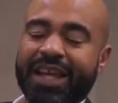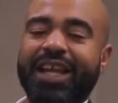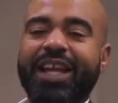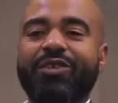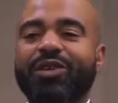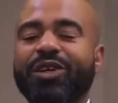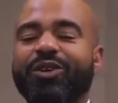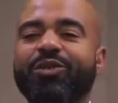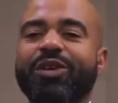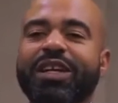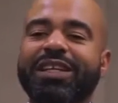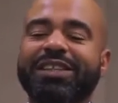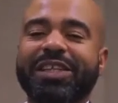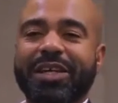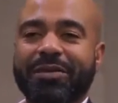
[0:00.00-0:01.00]
لانه احنا كنا
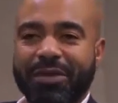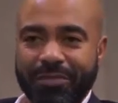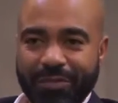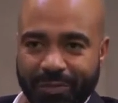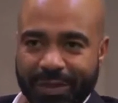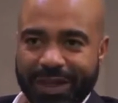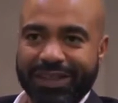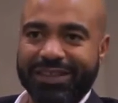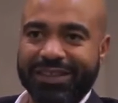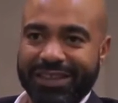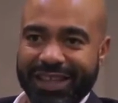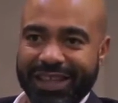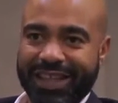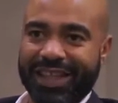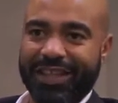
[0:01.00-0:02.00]
ناس قريبين من بعض
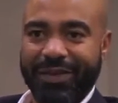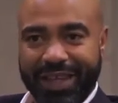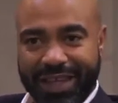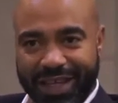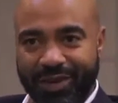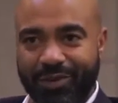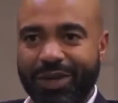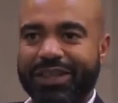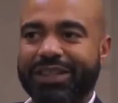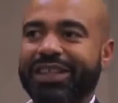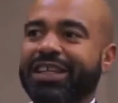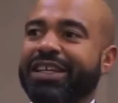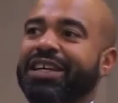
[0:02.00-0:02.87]
جدا يعني في هذيك الوقت